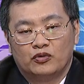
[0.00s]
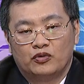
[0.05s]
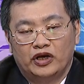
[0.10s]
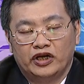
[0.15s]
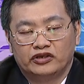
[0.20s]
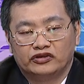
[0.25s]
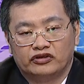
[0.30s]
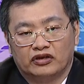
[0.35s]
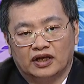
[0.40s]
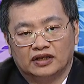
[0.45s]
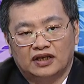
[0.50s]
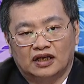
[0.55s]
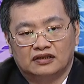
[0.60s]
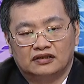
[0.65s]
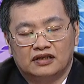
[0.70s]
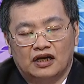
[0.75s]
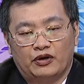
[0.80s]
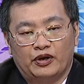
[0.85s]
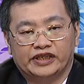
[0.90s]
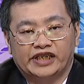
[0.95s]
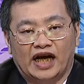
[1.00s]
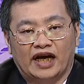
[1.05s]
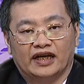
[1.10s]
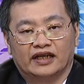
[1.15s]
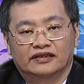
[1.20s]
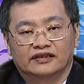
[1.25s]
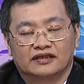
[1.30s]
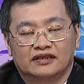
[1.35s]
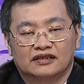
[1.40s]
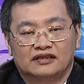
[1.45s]
欢迎收看《大时代挖小
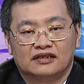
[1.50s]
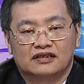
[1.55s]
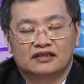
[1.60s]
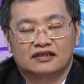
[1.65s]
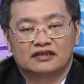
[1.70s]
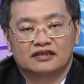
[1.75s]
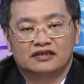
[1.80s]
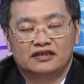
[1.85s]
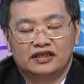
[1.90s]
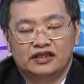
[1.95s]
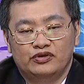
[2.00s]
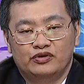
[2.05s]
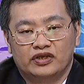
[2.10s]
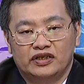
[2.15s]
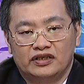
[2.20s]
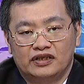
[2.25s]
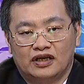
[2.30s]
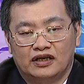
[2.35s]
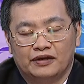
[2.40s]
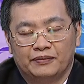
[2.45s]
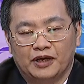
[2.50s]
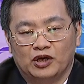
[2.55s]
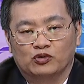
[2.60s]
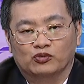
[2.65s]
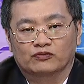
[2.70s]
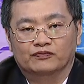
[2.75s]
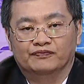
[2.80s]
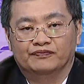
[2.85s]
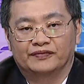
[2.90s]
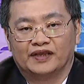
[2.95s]
很》，今天是七月一号，礼拜
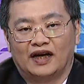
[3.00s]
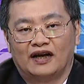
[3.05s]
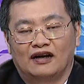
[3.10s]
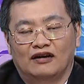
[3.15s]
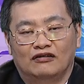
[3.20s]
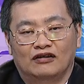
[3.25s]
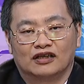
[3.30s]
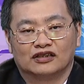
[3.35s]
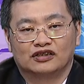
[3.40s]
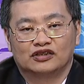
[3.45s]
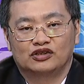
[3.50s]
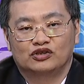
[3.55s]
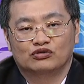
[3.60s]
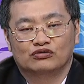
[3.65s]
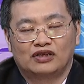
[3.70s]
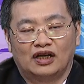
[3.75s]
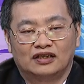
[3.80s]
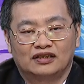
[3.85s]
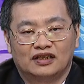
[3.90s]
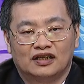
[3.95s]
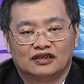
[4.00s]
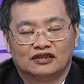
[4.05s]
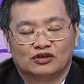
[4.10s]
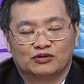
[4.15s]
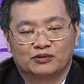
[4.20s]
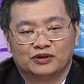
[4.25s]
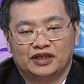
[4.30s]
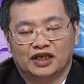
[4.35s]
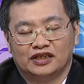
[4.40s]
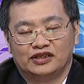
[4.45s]
五。那洪老师祝大家
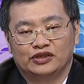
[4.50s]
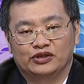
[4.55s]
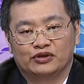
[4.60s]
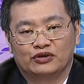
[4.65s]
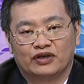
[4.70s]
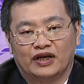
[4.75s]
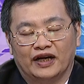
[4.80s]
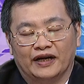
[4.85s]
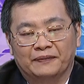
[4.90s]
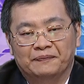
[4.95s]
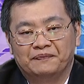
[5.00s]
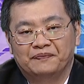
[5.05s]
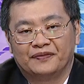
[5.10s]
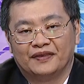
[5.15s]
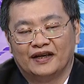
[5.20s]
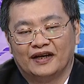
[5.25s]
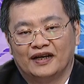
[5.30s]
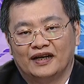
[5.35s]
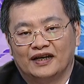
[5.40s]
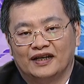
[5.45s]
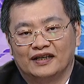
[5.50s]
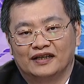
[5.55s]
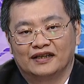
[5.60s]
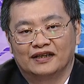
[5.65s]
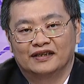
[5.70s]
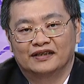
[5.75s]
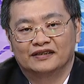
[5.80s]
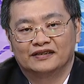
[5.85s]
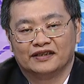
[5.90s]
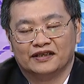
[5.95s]
周末假期愉快。
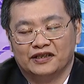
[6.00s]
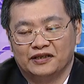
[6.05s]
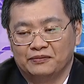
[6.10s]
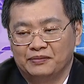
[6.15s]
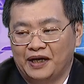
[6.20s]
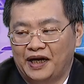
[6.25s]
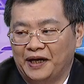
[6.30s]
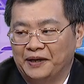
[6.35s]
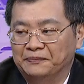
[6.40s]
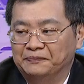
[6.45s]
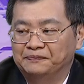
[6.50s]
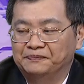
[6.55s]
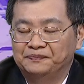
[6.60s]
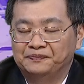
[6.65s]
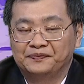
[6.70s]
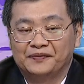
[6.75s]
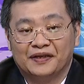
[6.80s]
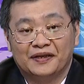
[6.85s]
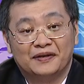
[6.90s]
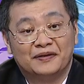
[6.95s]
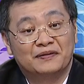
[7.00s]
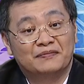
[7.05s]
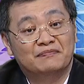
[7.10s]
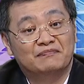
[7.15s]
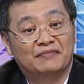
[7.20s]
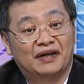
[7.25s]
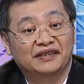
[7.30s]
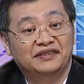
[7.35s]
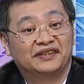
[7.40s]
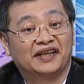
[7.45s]
那这个礼拜
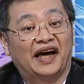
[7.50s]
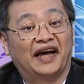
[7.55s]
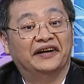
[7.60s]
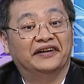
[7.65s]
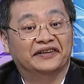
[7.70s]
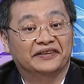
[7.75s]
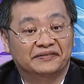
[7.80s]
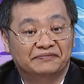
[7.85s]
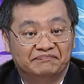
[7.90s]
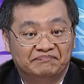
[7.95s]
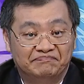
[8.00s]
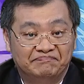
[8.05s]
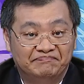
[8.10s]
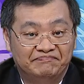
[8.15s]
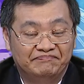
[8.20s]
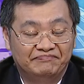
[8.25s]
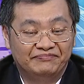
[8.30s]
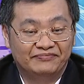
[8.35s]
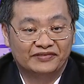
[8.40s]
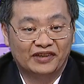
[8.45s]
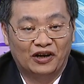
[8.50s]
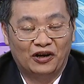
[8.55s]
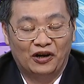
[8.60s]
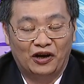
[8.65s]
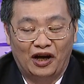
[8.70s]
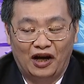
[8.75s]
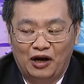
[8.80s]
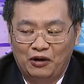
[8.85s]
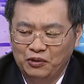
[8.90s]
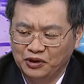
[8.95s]
蛮惨的，
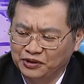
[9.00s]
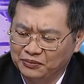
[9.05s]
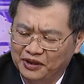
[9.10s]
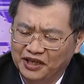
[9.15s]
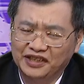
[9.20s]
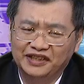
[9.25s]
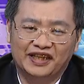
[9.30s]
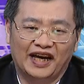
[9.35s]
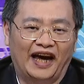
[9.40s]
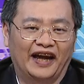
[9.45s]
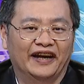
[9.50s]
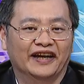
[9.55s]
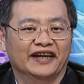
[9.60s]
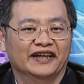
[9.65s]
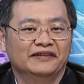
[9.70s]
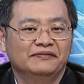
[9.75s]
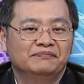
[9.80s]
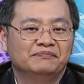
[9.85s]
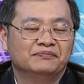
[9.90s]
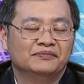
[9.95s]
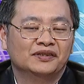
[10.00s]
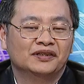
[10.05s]
哦，为什么很惨呢？